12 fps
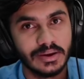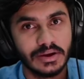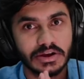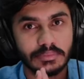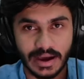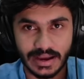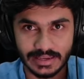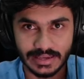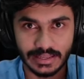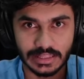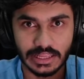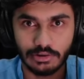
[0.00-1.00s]
बाकी
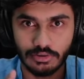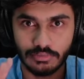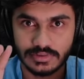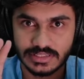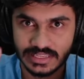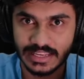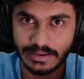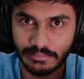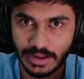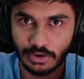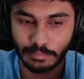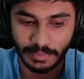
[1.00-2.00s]
देखो सीन
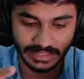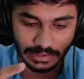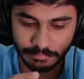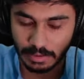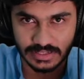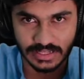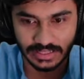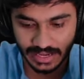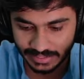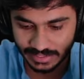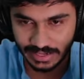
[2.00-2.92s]
मेरे को पता है पबजी लाइट है